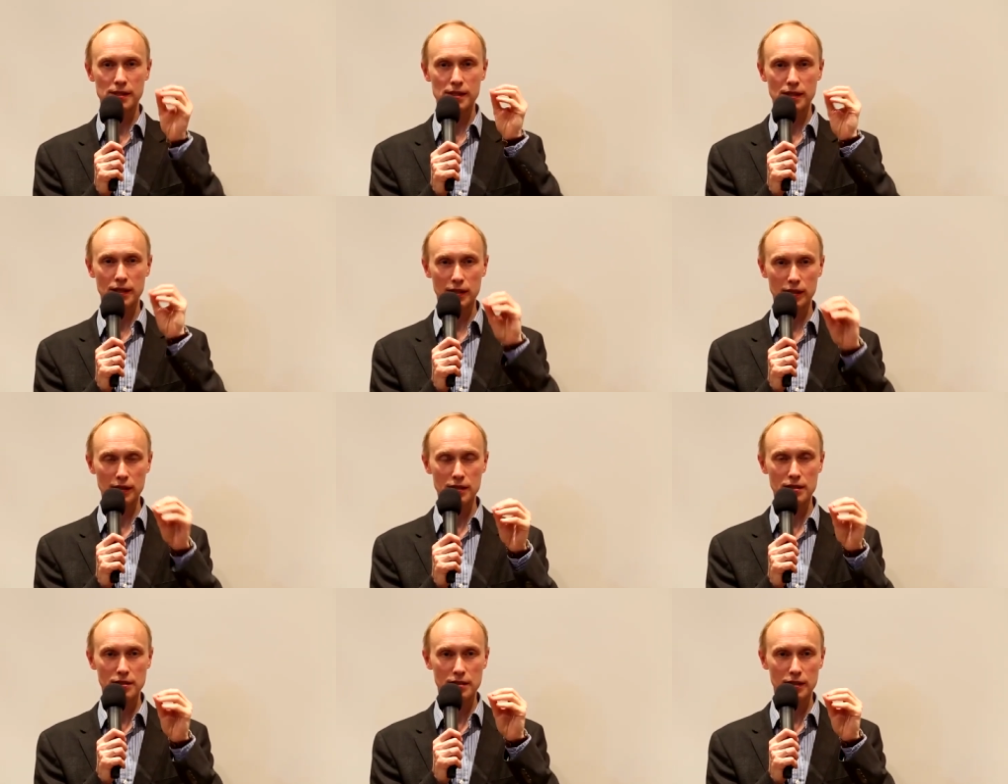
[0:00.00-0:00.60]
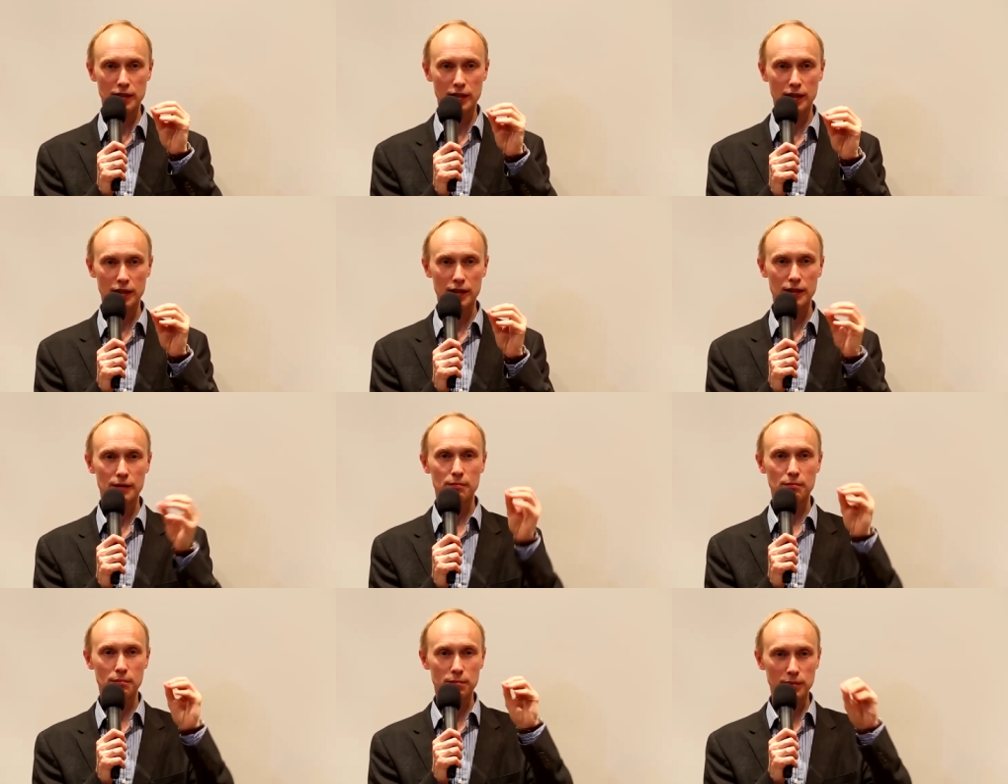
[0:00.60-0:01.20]
бескорыстия,
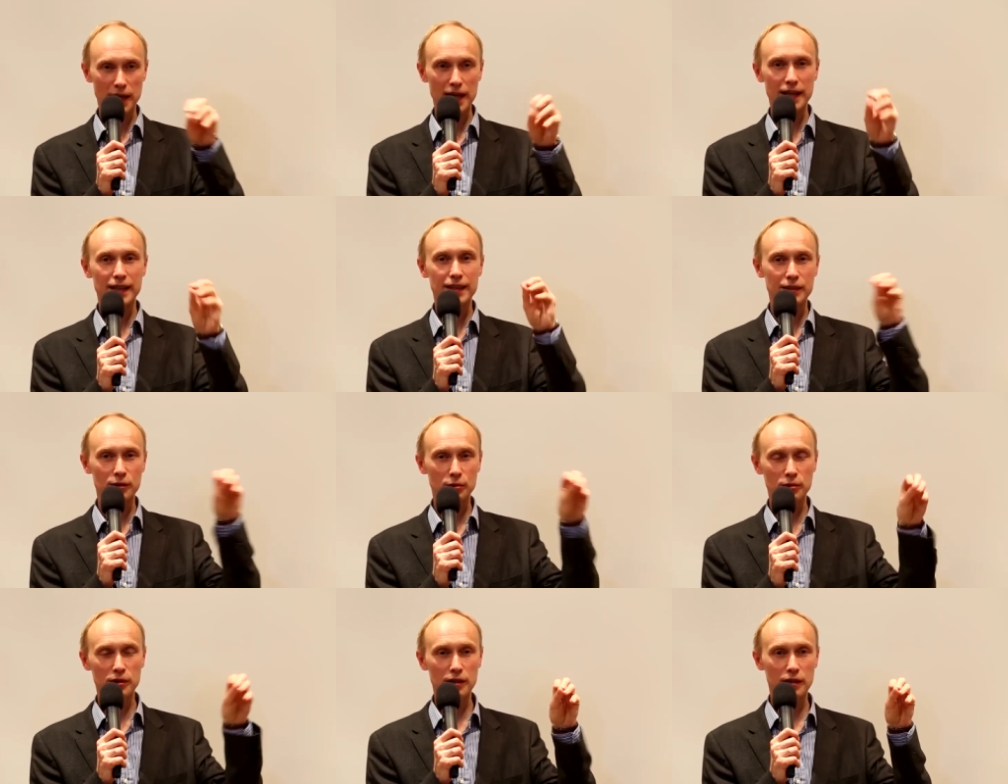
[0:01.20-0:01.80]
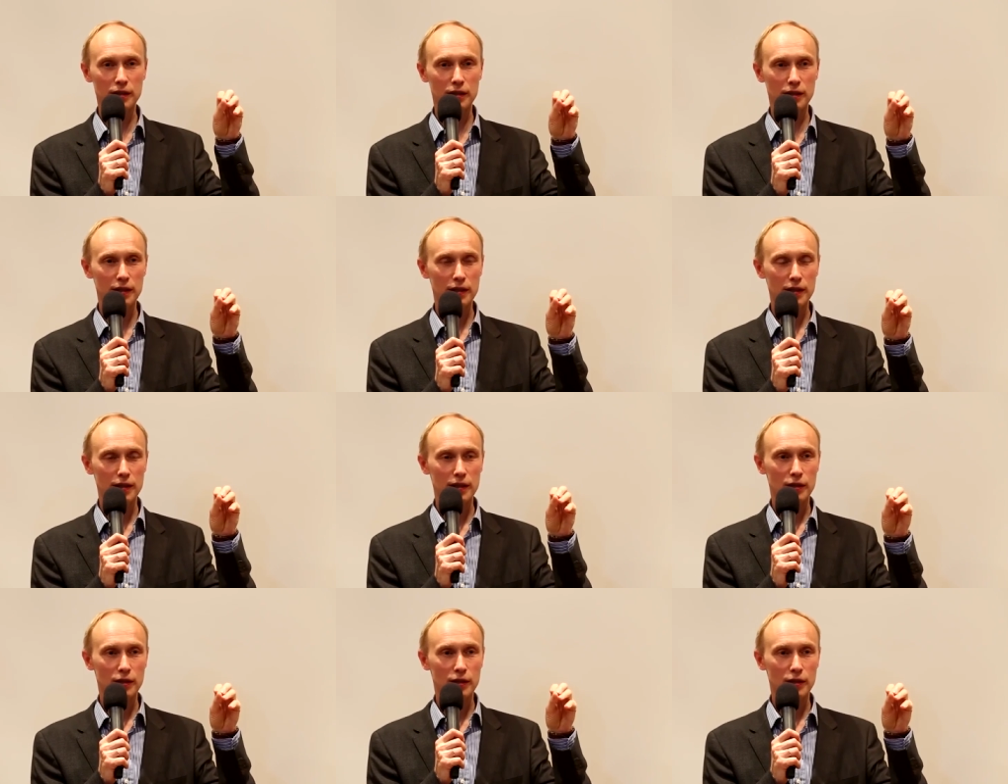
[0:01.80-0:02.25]
блага других,